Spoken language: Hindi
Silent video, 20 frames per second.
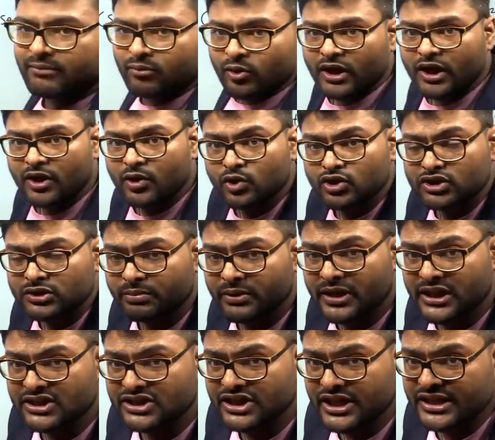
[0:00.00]
बोला कुछ भी
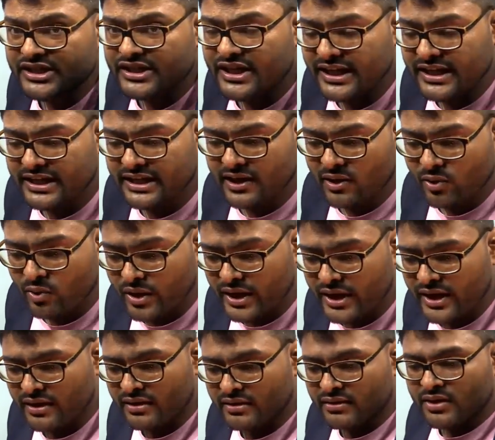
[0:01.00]
चेंज नहीं करोगे
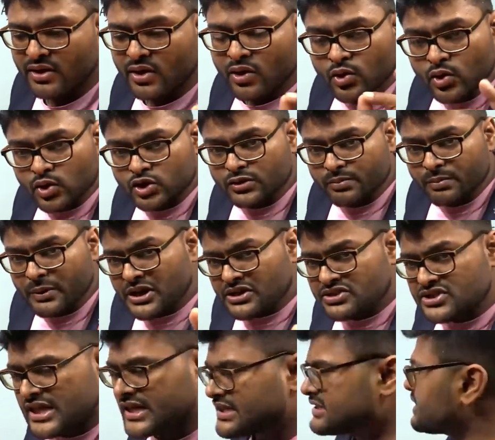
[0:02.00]
कुछ भी
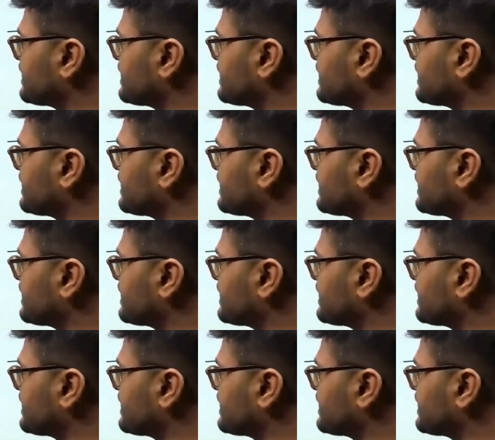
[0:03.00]
चेंज